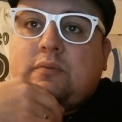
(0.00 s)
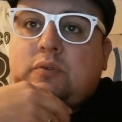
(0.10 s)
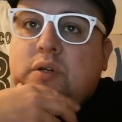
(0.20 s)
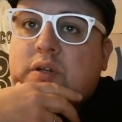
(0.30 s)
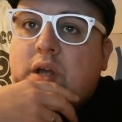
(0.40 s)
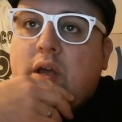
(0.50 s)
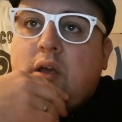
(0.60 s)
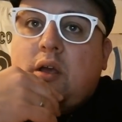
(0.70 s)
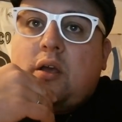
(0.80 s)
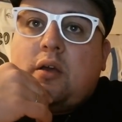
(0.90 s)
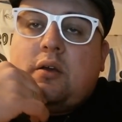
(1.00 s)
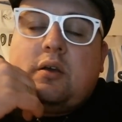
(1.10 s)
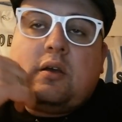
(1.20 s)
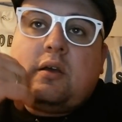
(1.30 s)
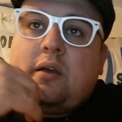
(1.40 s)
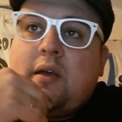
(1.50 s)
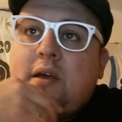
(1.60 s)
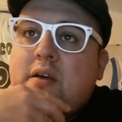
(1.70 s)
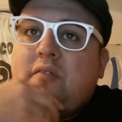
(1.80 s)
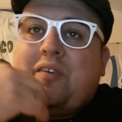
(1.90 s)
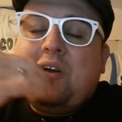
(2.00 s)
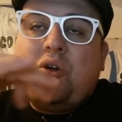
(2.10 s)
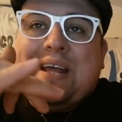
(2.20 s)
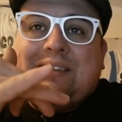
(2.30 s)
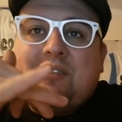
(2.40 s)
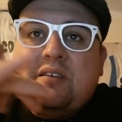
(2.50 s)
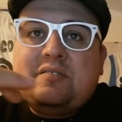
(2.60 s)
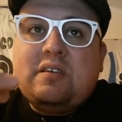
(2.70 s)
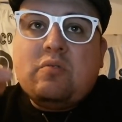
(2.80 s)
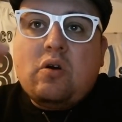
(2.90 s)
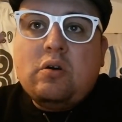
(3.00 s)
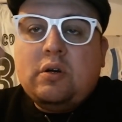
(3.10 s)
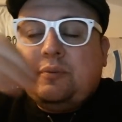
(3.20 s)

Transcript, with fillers: Quindi fallo nettissimo,